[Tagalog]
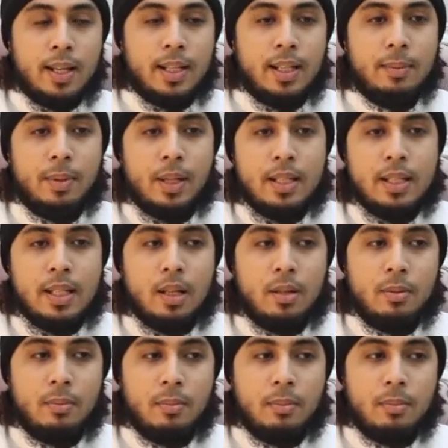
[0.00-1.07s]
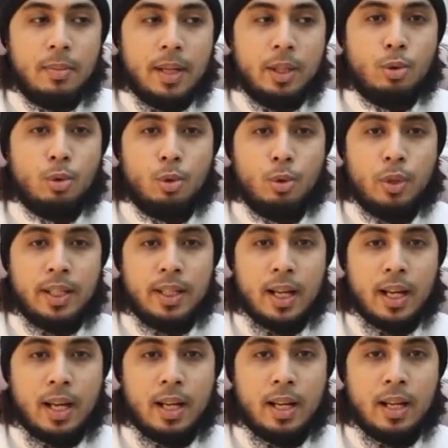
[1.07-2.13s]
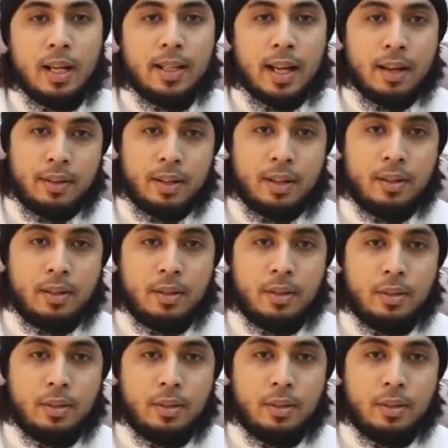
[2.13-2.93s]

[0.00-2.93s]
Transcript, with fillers: hindi pa rin silang maituturing na kafir.